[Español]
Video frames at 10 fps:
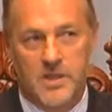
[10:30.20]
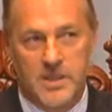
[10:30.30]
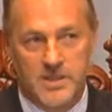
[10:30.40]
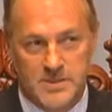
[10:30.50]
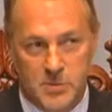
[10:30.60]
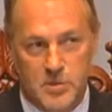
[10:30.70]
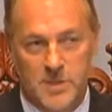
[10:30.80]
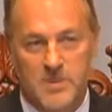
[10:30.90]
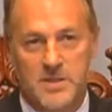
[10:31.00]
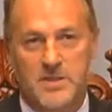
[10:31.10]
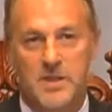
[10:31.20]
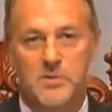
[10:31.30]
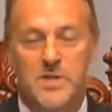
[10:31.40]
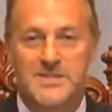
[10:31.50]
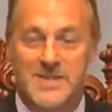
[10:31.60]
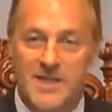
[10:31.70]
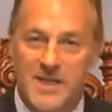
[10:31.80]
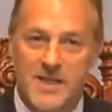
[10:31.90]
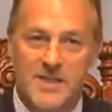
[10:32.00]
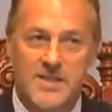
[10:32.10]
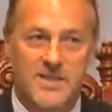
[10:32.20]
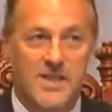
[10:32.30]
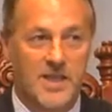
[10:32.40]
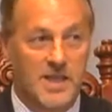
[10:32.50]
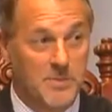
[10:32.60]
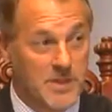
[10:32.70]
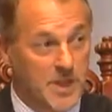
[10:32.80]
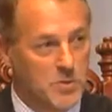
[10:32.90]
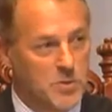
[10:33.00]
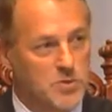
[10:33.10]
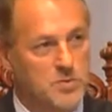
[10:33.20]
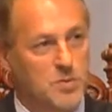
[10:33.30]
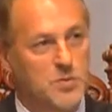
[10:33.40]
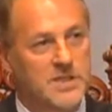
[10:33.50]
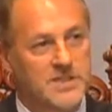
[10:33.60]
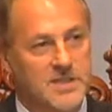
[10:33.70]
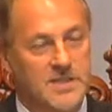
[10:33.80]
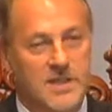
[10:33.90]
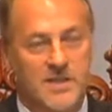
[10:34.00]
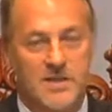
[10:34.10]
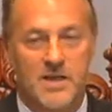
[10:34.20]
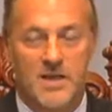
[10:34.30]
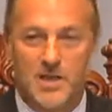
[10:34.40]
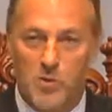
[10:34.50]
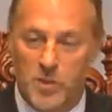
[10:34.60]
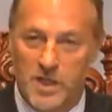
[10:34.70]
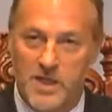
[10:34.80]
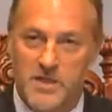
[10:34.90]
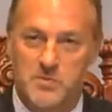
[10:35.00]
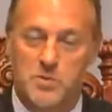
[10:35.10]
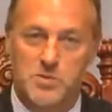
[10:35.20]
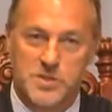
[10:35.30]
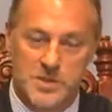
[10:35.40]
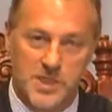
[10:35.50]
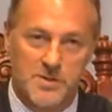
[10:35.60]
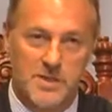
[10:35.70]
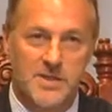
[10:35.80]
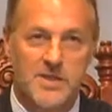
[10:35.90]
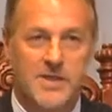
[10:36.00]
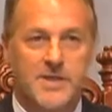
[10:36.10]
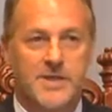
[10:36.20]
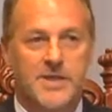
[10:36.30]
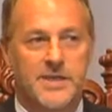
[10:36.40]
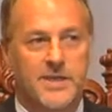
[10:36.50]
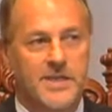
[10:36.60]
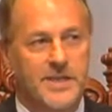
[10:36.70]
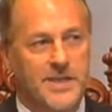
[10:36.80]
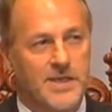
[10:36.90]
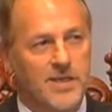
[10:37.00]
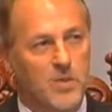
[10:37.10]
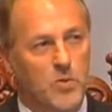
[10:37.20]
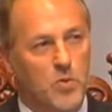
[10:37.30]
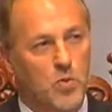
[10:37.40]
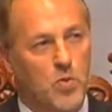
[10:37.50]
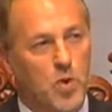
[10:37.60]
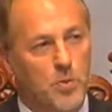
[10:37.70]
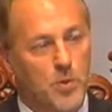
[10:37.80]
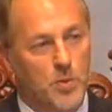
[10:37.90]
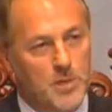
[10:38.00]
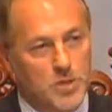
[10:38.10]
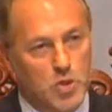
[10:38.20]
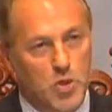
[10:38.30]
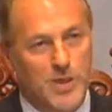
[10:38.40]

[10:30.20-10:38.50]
es justamente una señal de que caminamos por una senda adecuada, positiva y de un compromiso